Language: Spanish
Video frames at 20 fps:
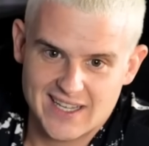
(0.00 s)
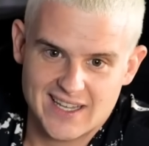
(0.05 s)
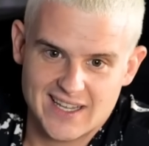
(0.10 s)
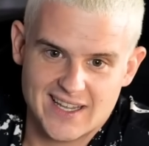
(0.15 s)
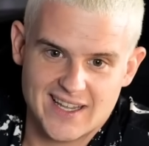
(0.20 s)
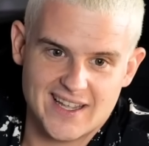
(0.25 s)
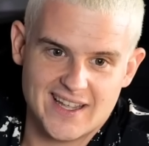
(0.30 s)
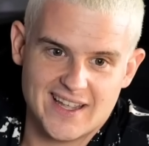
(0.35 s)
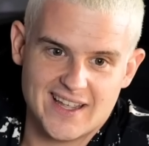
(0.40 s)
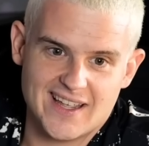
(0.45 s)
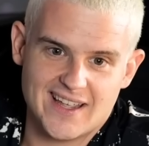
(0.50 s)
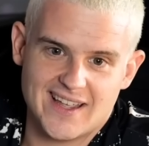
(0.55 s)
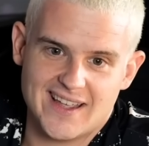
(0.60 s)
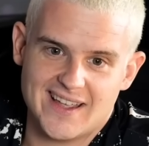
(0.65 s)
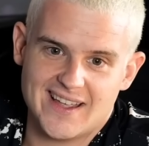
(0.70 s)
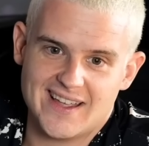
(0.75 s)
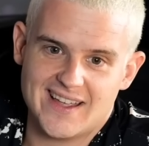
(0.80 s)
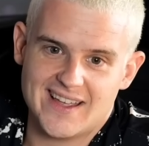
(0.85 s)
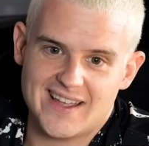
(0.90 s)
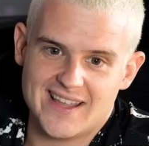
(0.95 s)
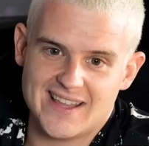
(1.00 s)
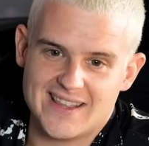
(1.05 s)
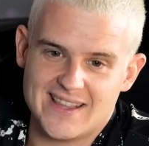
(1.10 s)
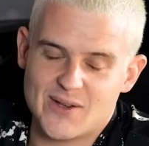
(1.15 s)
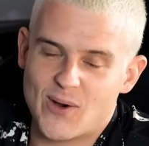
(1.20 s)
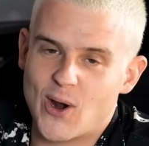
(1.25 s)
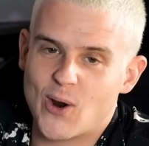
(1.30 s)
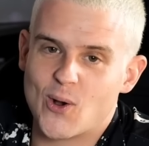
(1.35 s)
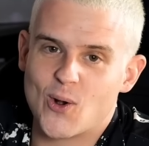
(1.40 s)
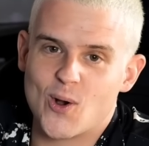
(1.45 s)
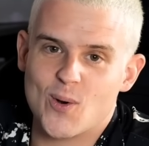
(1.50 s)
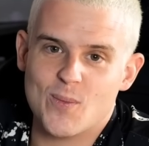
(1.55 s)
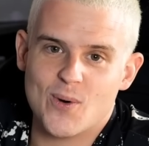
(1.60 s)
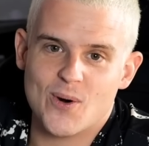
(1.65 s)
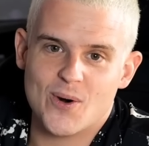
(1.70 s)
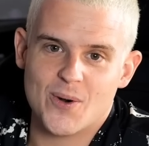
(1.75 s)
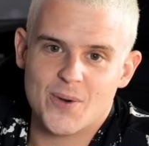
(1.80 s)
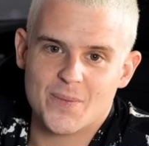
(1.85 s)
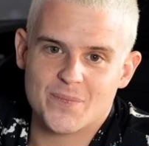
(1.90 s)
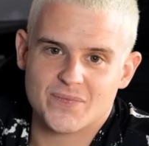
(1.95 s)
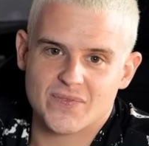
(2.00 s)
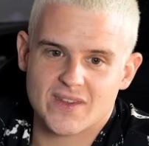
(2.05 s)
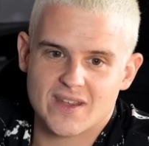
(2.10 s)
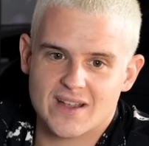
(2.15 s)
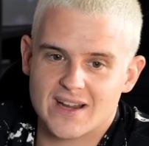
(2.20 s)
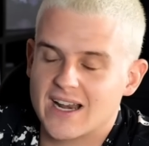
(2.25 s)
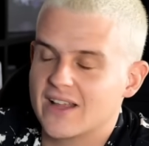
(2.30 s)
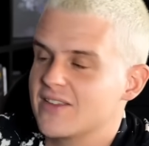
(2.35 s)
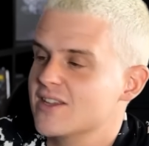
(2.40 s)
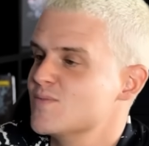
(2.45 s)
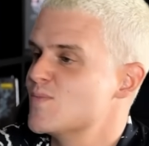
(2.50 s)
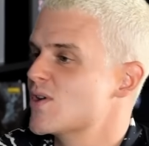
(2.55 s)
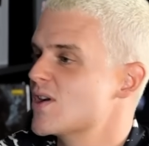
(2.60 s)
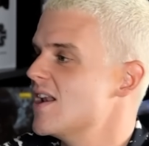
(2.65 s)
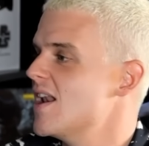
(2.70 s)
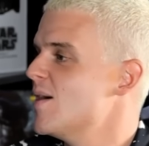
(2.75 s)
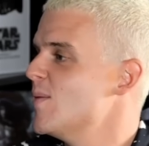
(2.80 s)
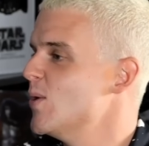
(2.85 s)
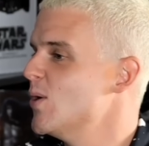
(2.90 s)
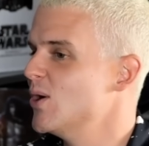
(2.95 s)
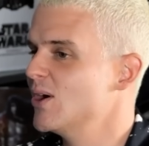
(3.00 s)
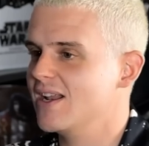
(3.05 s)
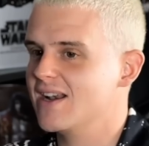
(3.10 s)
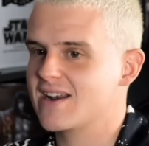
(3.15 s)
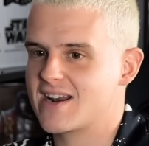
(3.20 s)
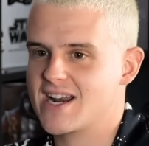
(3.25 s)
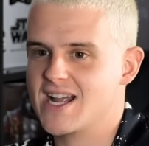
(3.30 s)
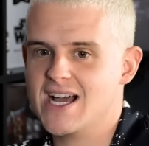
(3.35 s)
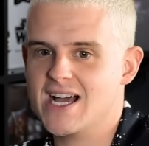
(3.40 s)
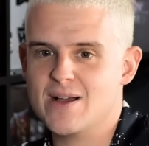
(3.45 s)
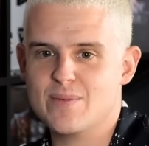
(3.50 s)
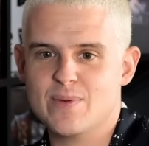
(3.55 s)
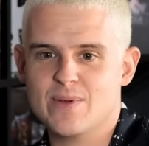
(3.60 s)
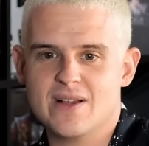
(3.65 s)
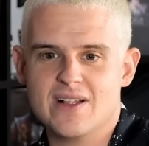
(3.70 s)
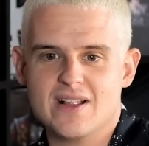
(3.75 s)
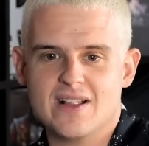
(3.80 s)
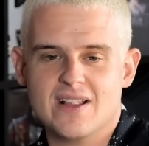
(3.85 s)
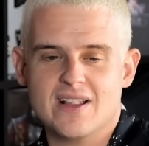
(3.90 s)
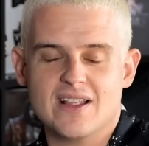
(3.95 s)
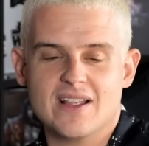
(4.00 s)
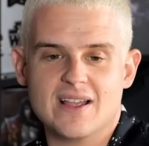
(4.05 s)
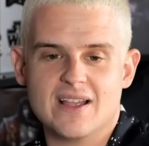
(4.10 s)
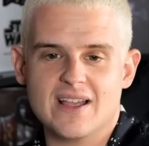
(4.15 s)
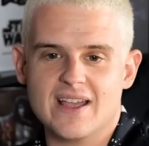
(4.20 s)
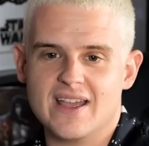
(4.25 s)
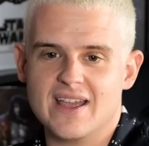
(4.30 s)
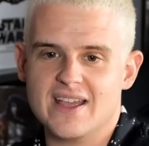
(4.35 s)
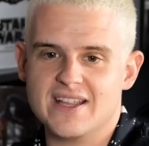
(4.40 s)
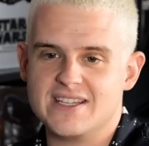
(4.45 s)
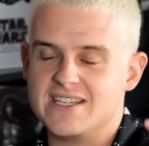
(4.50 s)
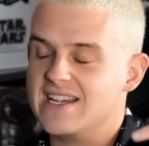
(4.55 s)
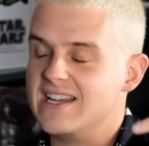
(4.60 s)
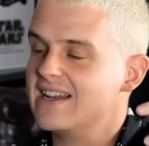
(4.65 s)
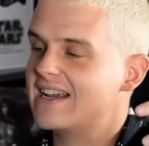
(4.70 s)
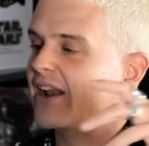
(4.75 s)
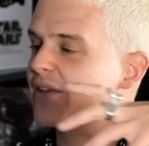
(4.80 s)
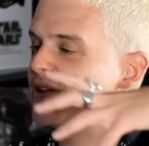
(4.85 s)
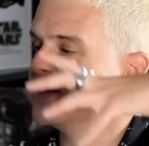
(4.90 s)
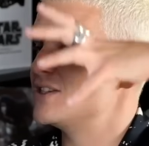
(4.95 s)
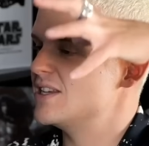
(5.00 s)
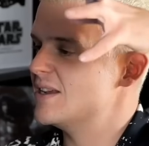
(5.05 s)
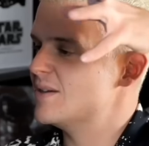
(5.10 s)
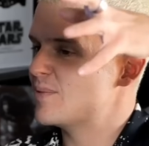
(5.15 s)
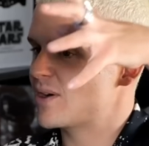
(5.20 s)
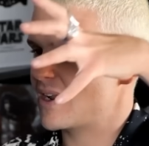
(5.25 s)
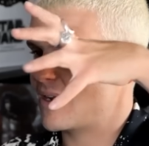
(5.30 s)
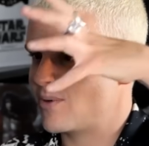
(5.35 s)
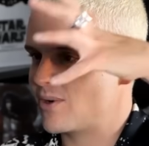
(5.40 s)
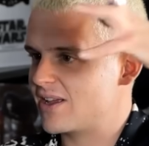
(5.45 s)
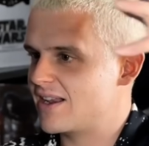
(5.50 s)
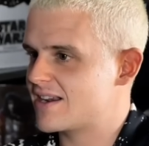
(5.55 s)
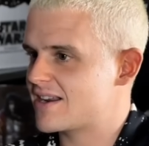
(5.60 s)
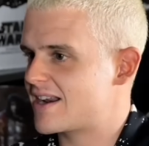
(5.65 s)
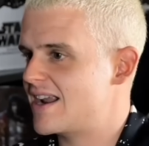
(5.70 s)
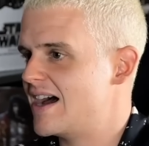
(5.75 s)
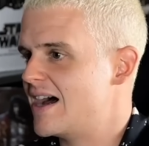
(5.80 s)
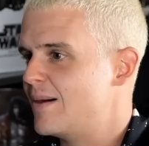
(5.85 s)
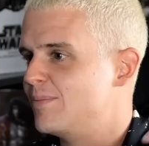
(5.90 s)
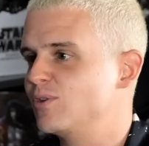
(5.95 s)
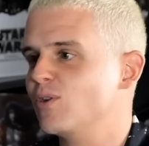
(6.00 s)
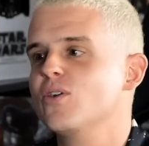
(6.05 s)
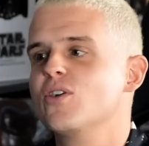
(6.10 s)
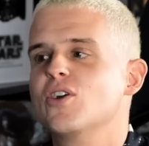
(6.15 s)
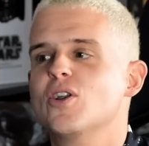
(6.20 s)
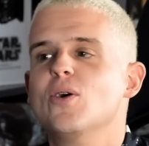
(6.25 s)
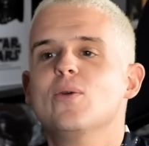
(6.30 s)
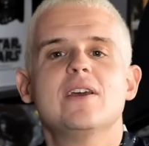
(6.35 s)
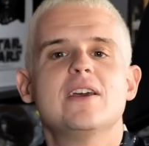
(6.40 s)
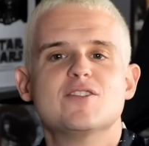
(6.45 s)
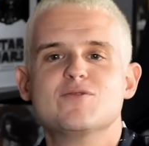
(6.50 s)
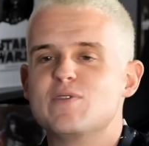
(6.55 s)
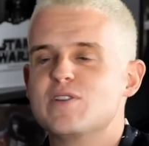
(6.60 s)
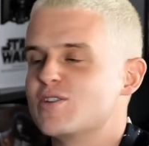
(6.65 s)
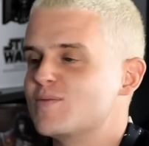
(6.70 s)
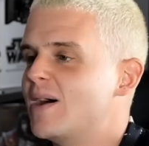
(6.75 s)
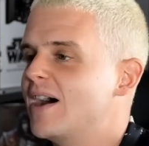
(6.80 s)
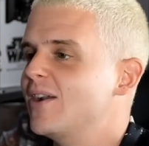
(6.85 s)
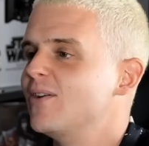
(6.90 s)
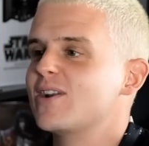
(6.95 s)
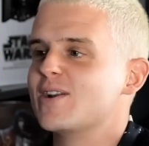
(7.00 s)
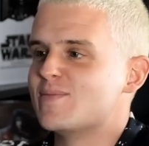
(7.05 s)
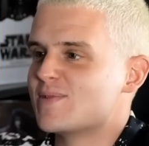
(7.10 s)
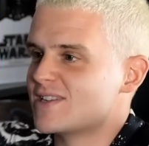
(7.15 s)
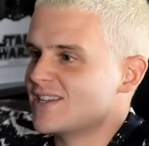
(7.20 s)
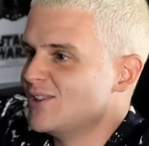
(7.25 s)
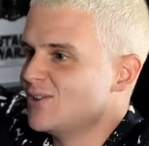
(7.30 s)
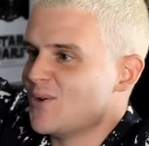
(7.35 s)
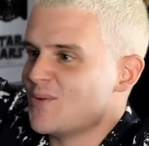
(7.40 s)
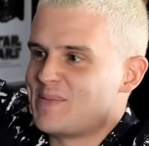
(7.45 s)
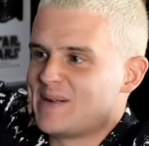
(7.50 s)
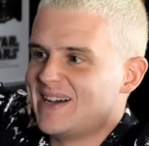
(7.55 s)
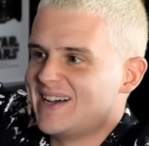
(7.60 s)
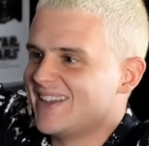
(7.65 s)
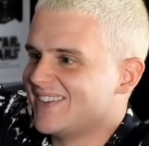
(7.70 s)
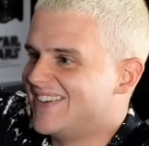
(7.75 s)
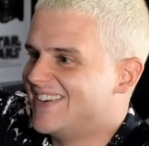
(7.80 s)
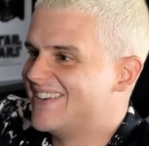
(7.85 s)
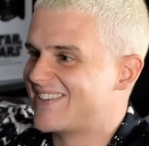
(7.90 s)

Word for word: eh, digo algo como, gracias por el amor, el rap, eh, gracias Chile por el amor y el rap, Tom Crowley es mi hermano, represento paz,